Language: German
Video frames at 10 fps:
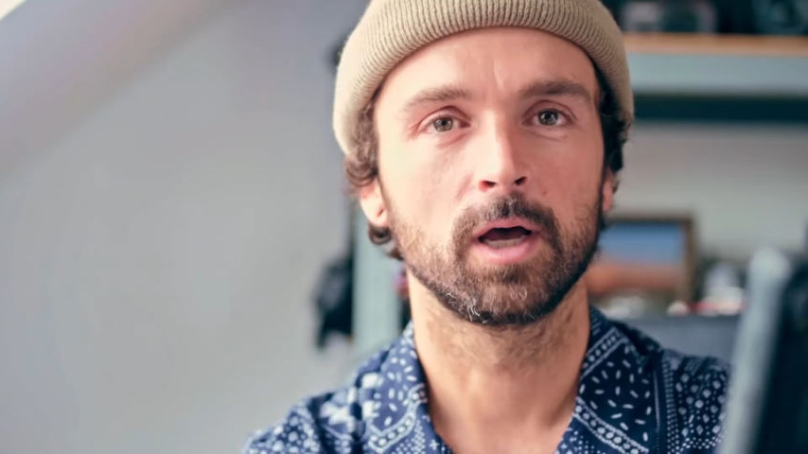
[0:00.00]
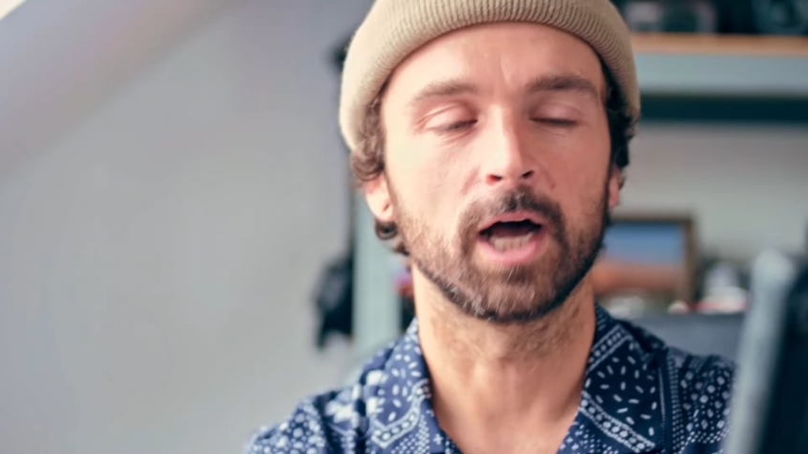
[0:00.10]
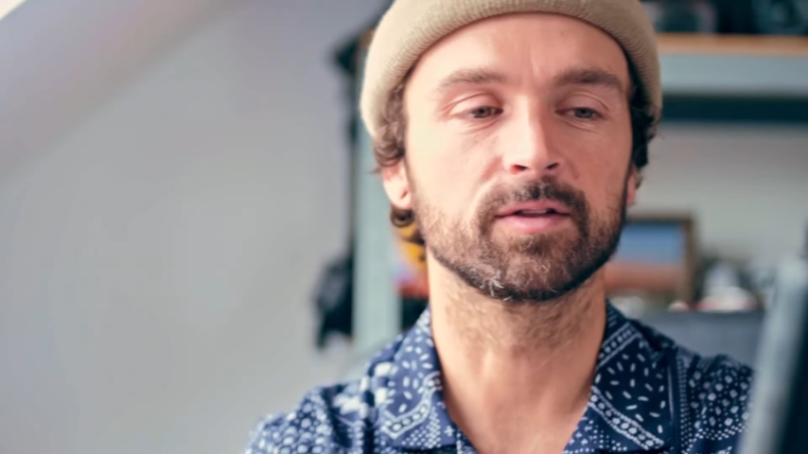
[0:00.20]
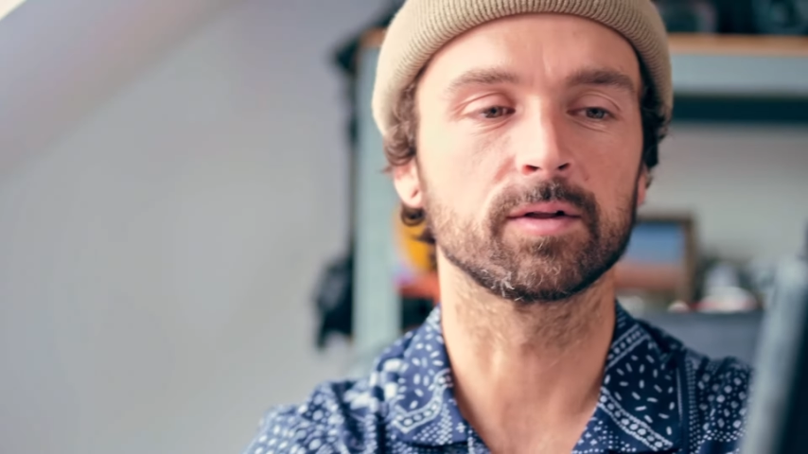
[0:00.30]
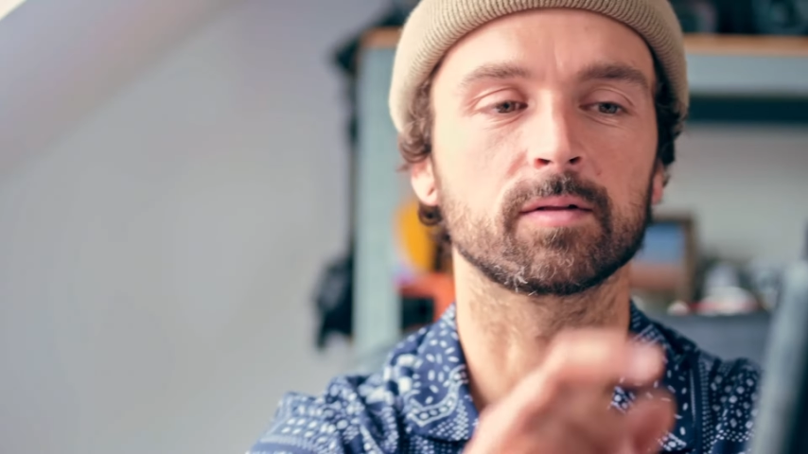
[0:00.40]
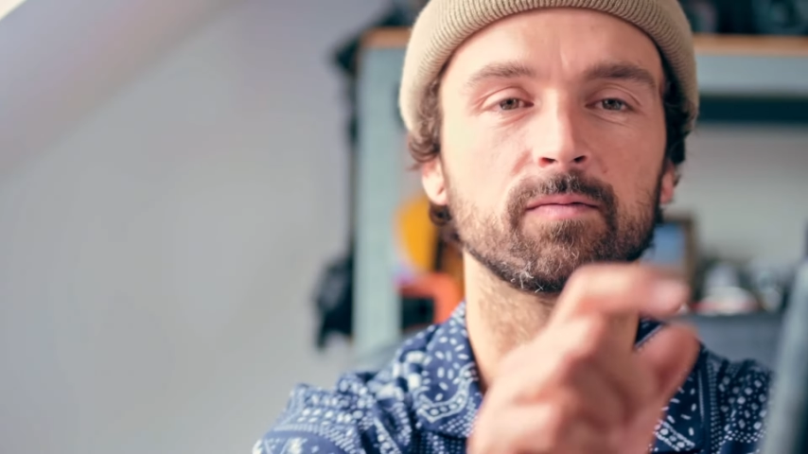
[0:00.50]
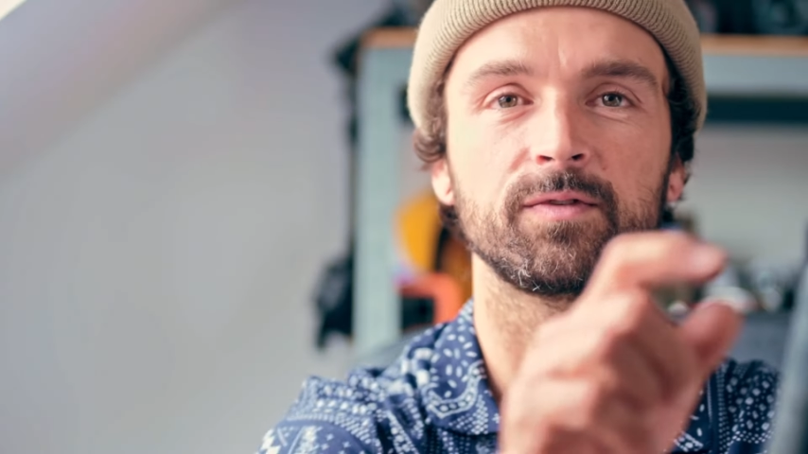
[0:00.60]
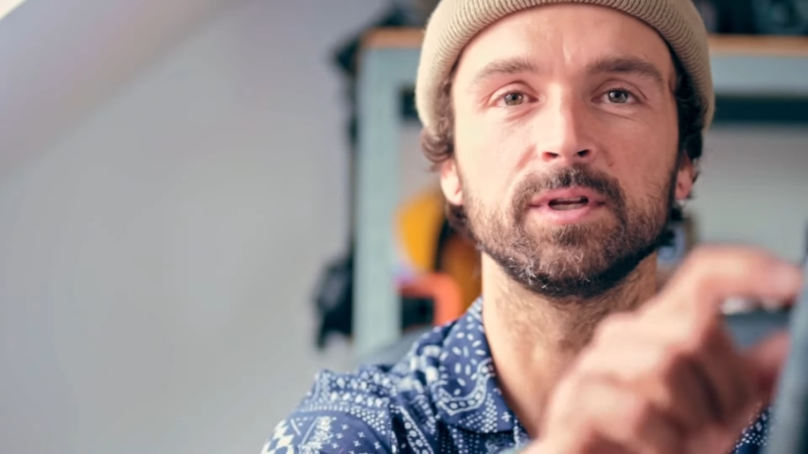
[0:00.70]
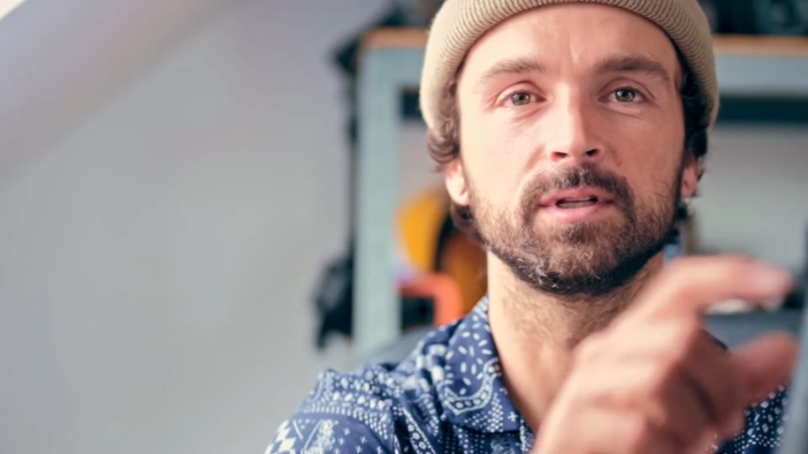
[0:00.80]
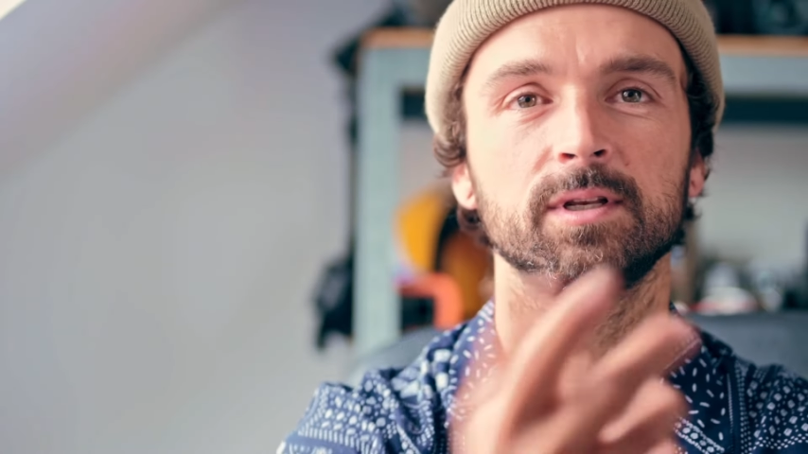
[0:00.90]
Ansonsten
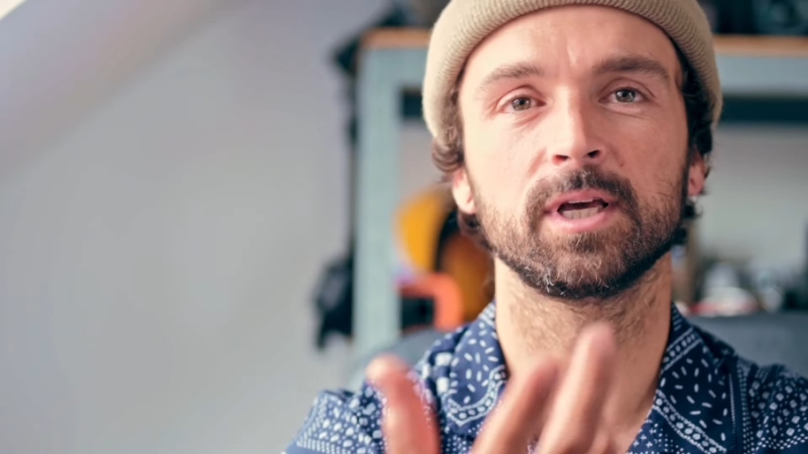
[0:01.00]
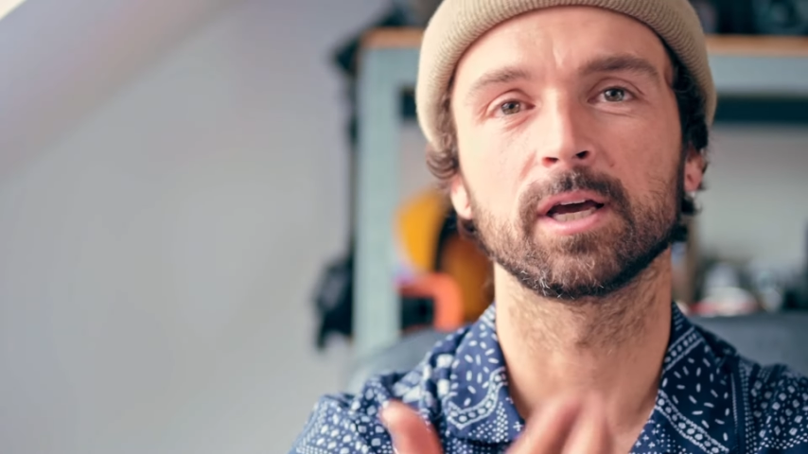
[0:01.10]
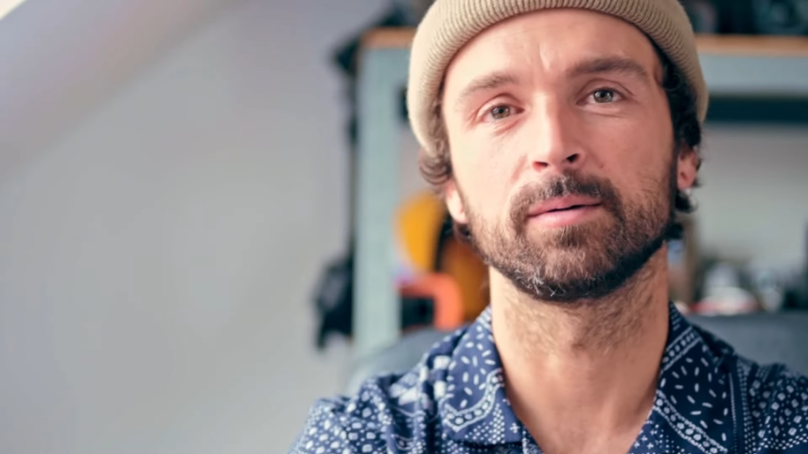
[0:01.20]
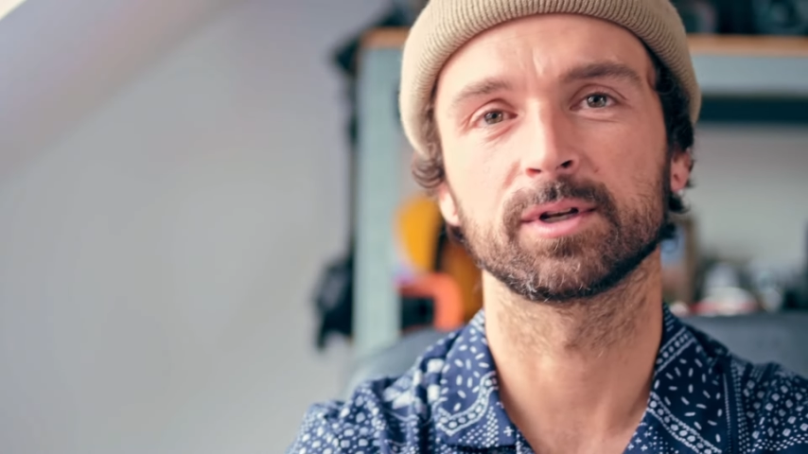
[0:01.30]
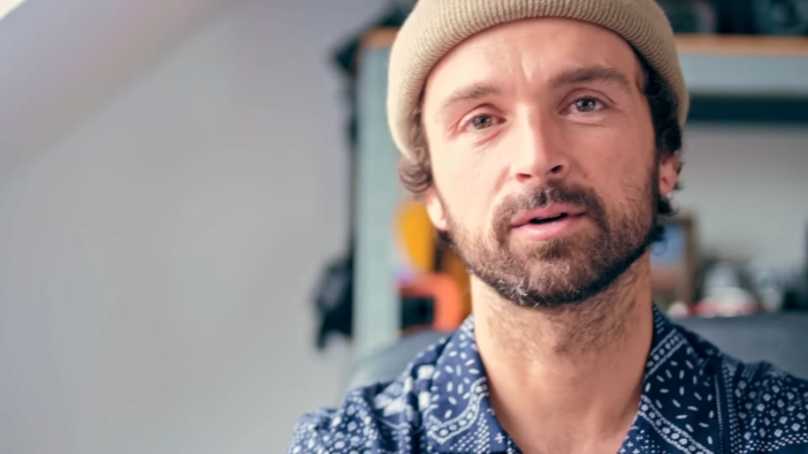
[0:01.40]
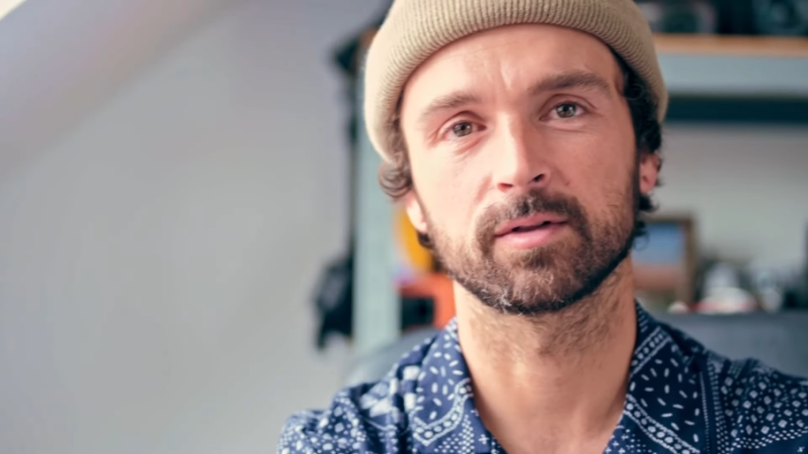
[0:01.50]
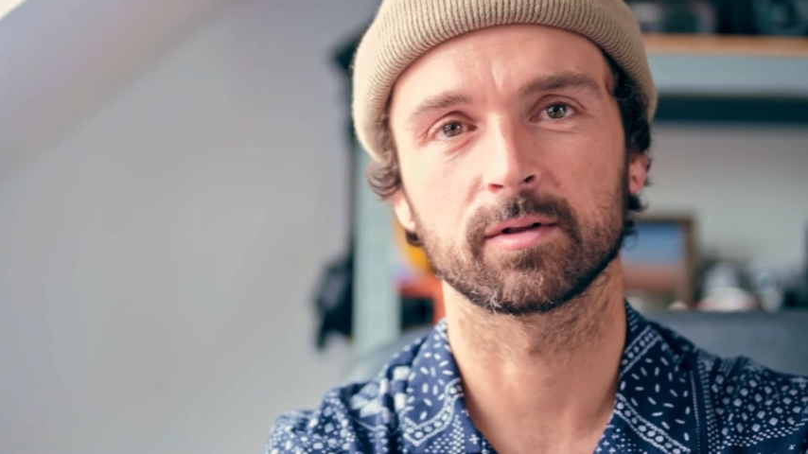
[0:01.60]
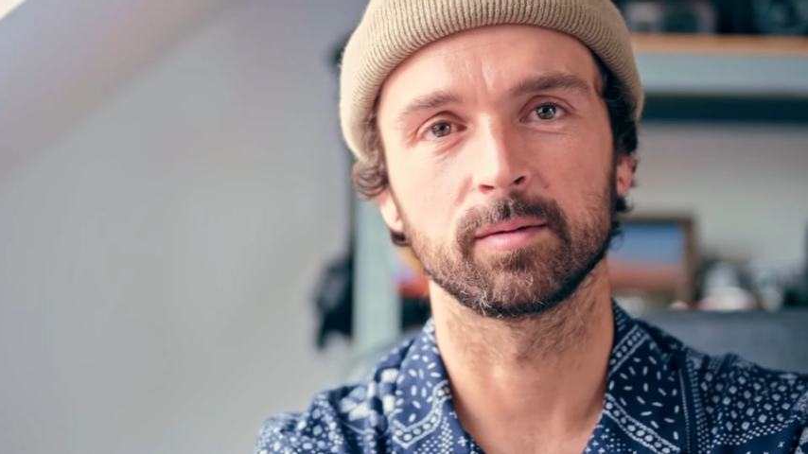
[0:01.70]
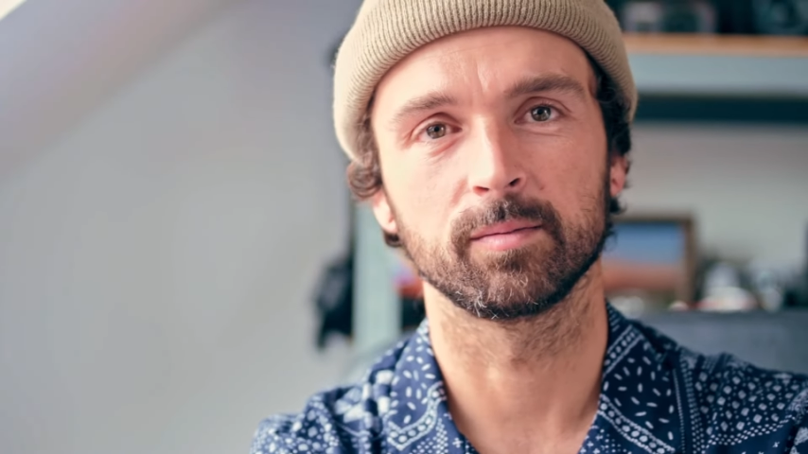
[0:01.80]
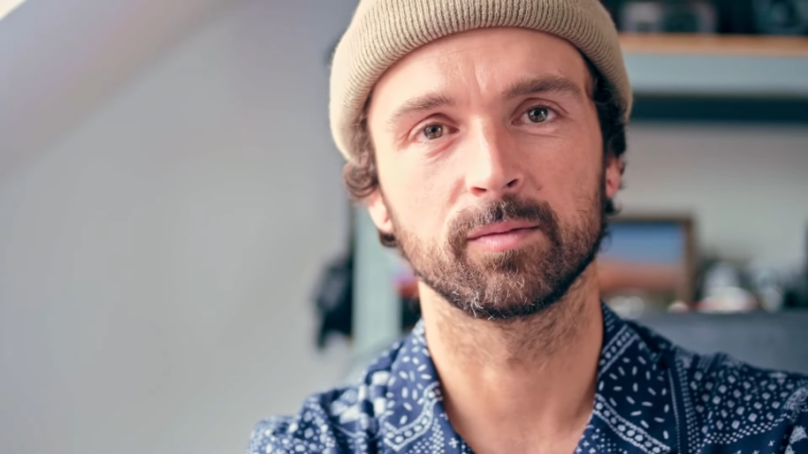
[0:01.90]
finde ich die Dinge aber
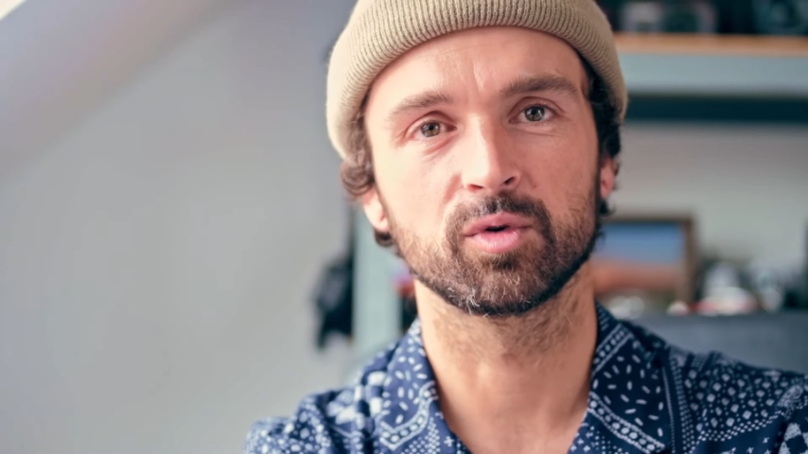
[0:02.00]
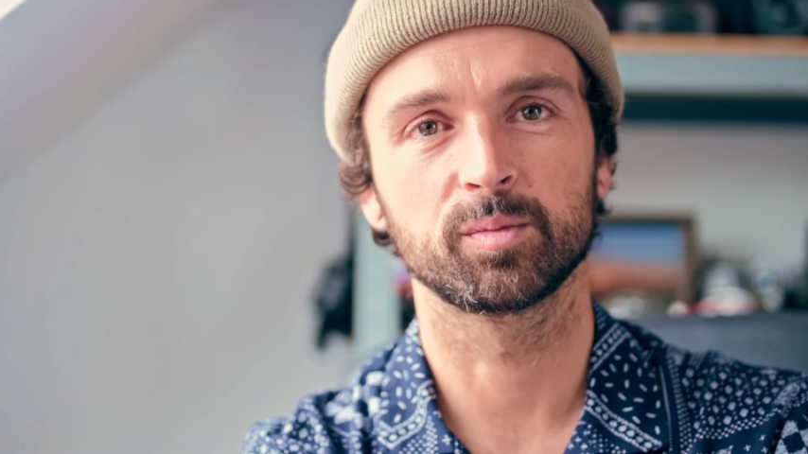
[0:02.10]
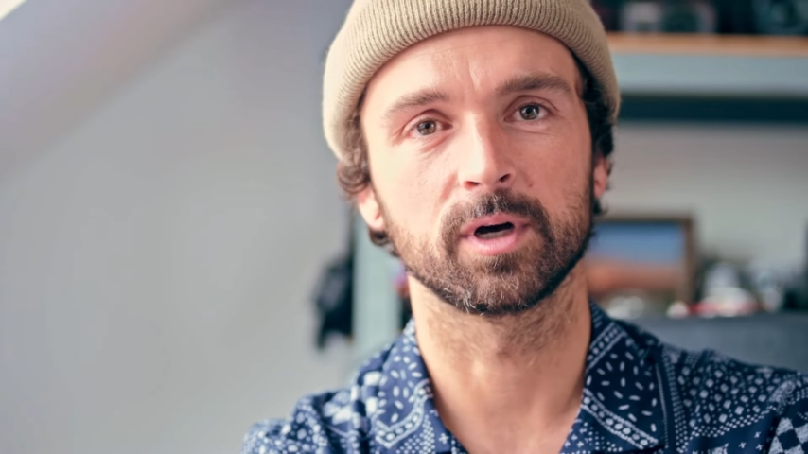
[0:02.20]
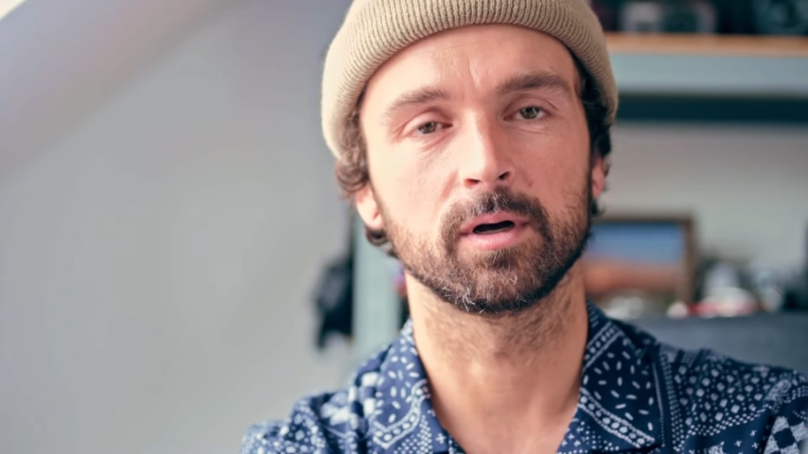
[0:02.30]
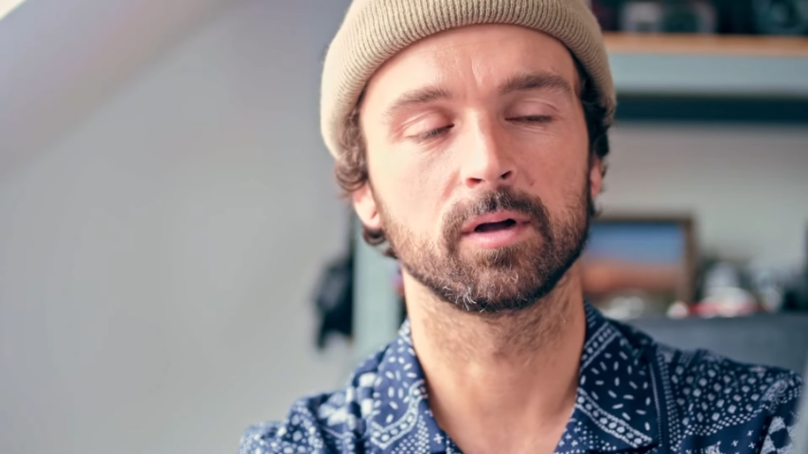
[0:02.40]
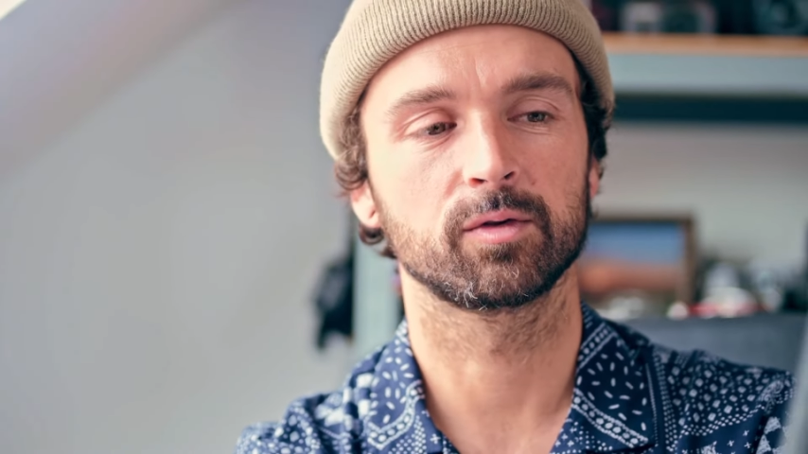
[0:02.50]
trotzdem super,